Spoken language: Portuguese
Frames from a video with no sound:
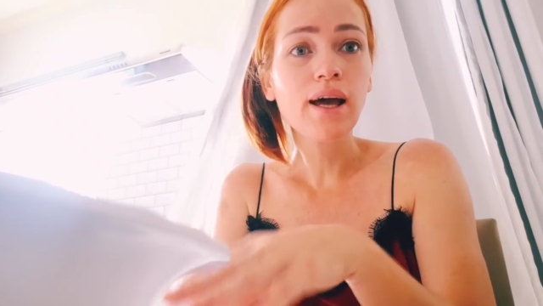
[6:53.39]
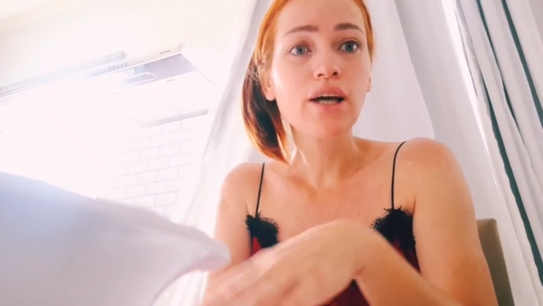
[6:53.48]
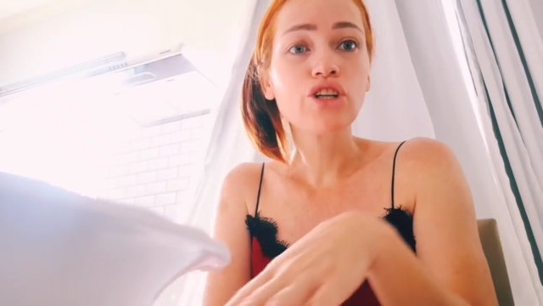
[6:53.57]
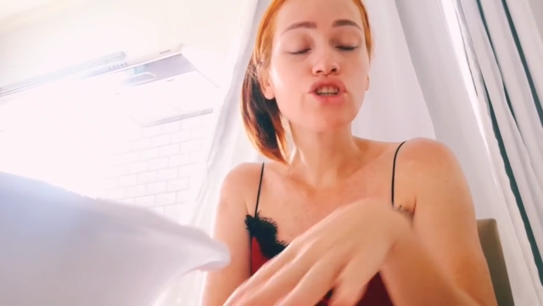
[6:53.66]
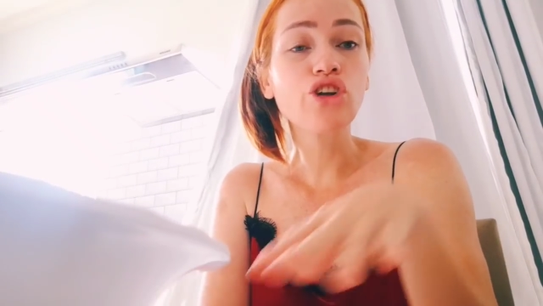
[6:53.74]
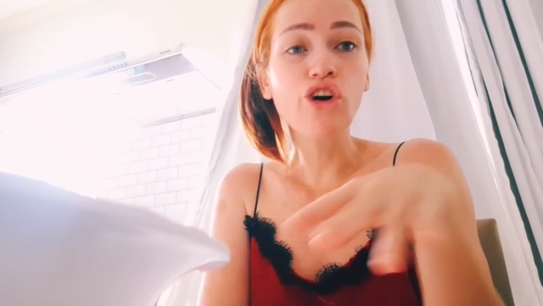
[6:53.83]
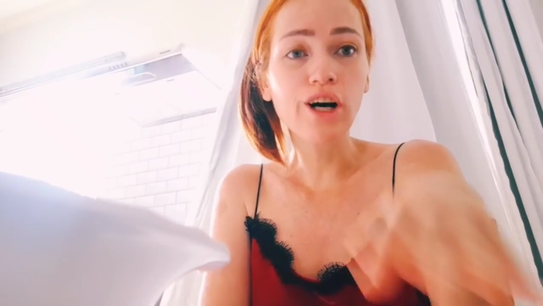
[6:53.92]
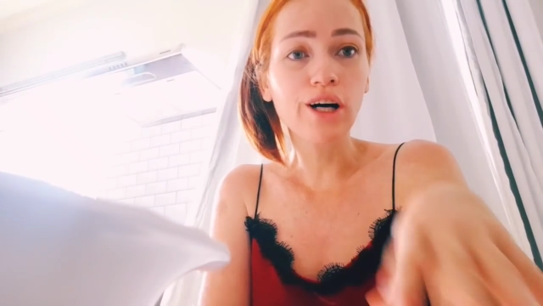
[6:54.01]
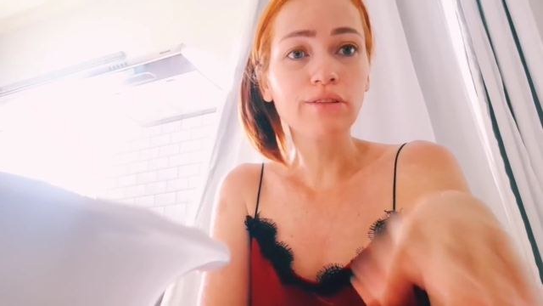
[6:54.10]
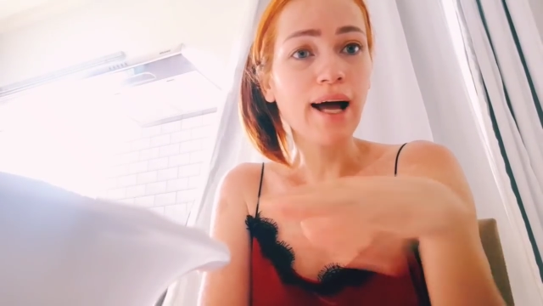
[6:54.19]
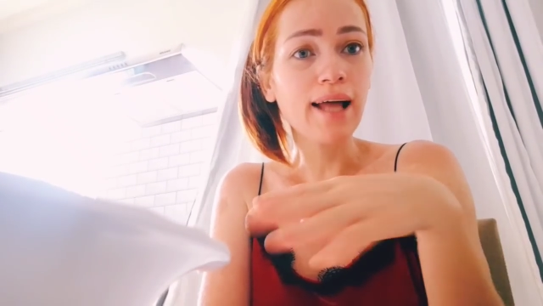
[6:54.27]

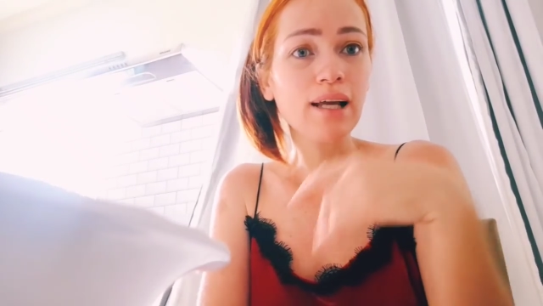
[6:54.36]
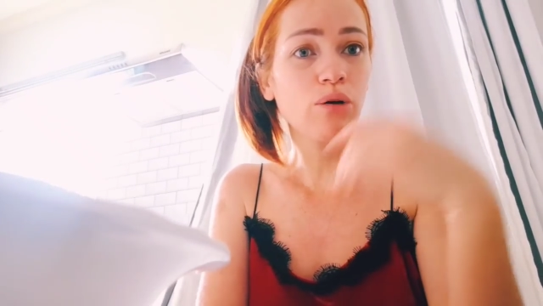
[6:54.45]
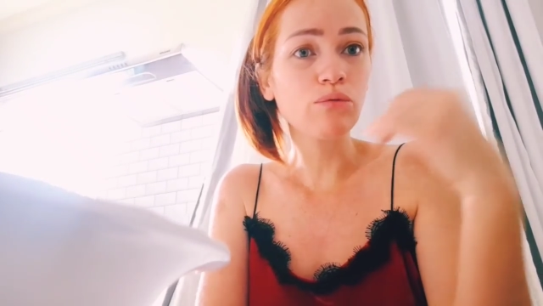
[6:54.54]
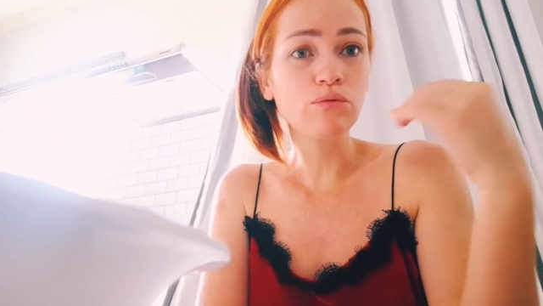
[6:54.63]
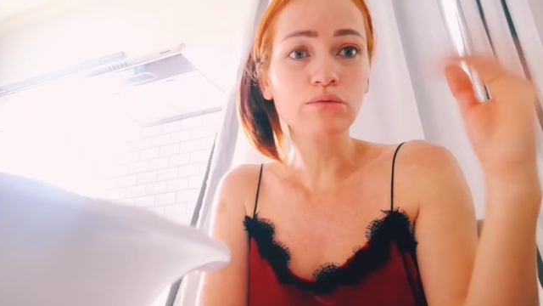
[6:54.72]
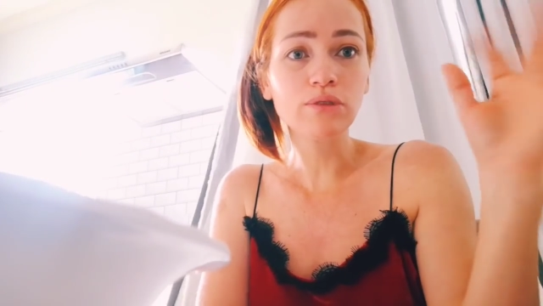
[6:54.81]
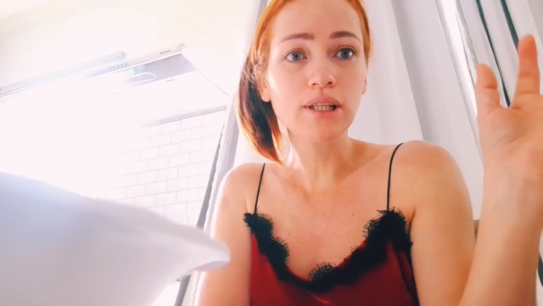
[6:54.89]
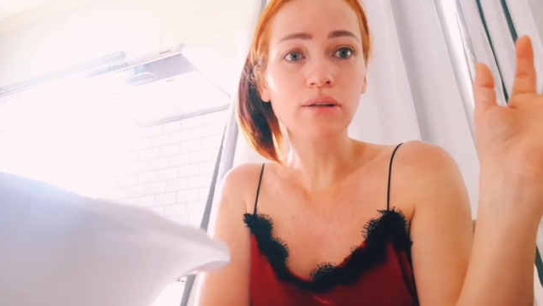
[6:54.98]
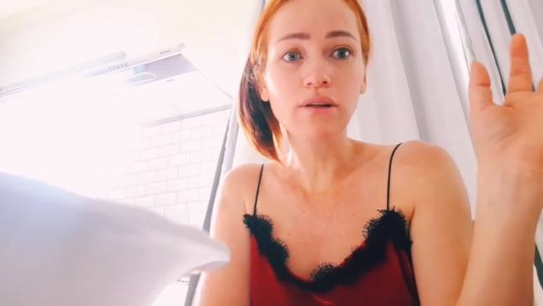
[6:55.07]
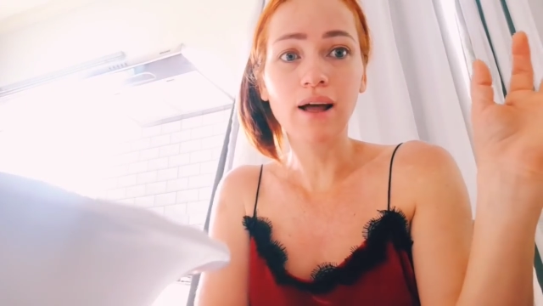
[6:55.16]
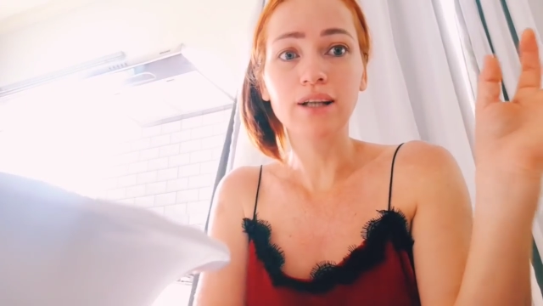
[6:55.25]
jogando, cada um com o
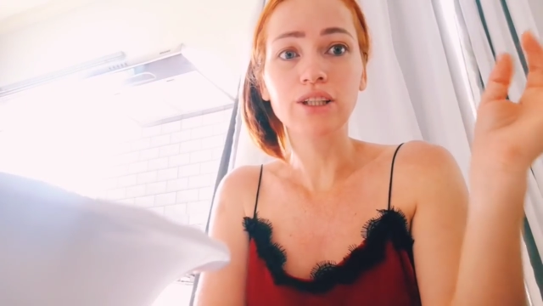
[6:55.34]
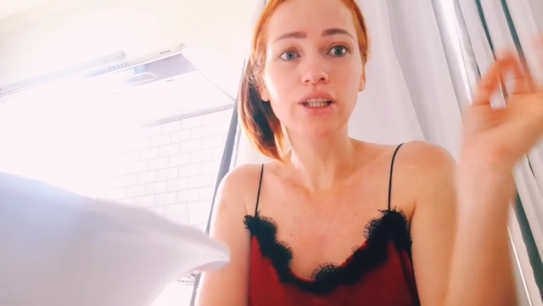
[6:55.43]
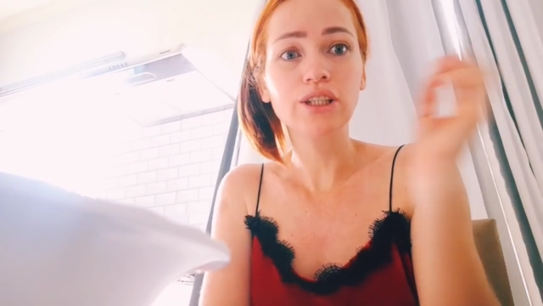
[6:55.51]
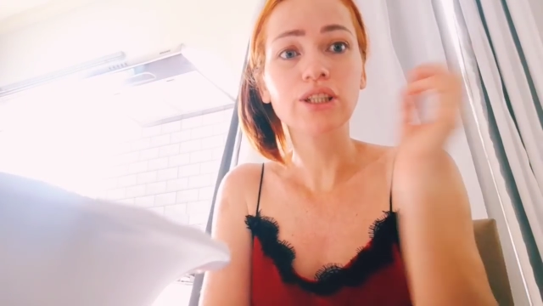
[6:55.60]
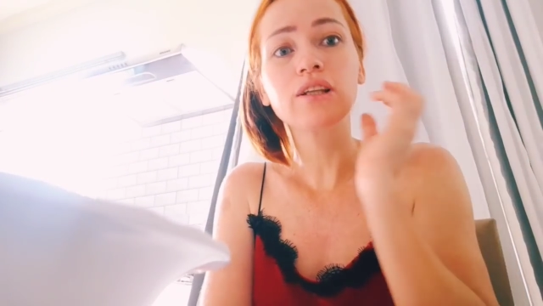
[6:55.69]
celular, gente.